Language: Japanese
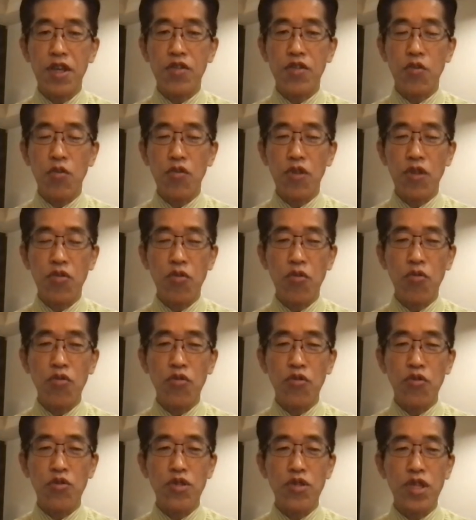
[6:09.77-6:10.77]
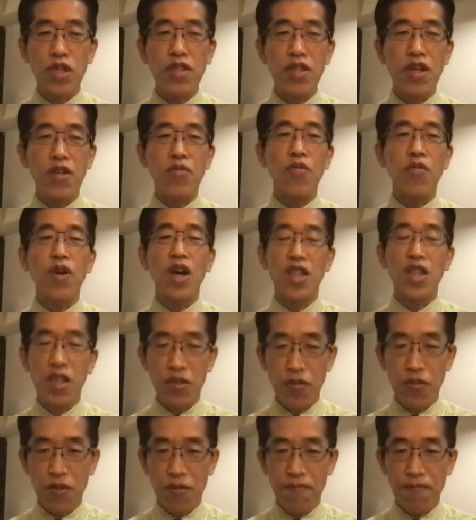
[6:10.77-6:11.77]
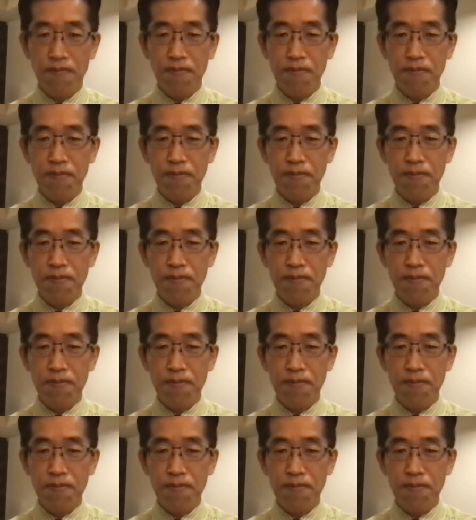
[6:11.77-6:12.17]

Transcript: そこでどういう路線になるのかなと。う